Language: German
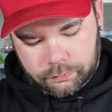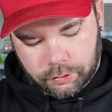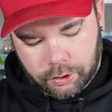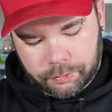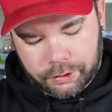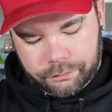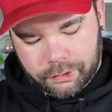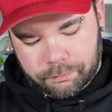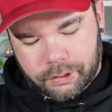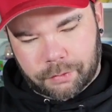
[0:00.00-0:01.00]
Aber ich
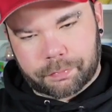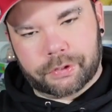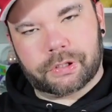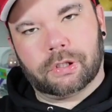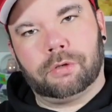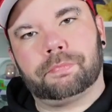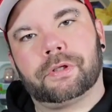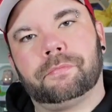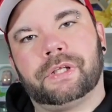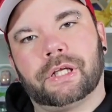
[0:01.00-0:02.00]
warte mal ab. Ich glaube,
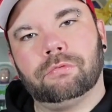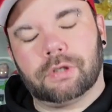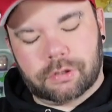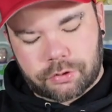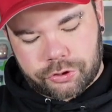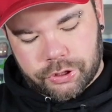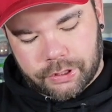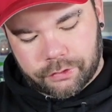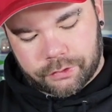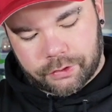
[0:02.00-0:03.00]
im Januar
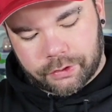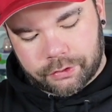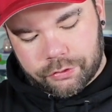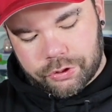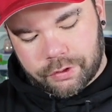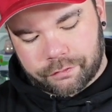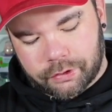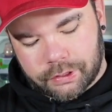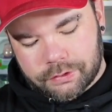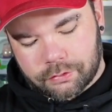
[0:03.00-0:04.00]
startet die dritte Staffel,
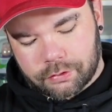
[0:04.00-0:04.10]
also